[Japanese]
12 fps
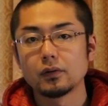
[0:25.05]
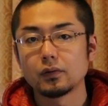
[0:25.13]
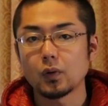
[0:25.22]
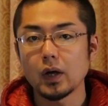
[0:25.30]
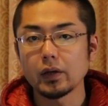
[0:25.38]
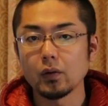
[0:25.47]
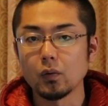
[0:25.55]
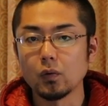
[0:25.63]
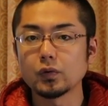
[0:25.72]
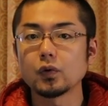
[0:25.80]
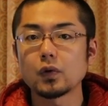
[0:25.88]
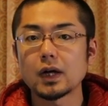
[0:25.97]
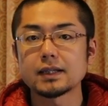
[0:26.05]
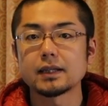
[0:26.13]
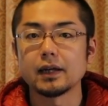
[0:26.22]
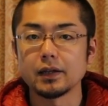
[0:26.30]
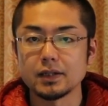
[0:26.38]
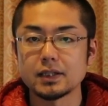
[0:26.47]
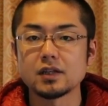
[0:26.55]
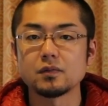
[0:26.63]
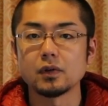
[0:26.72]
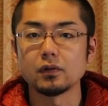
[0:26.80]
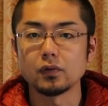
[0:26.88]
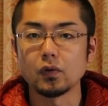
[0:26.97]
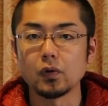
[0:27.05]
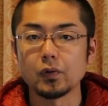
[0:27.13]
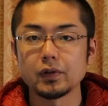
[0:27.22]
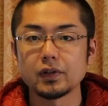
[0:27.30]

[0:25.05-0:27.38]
トカゲを驚かせたりしてしまうと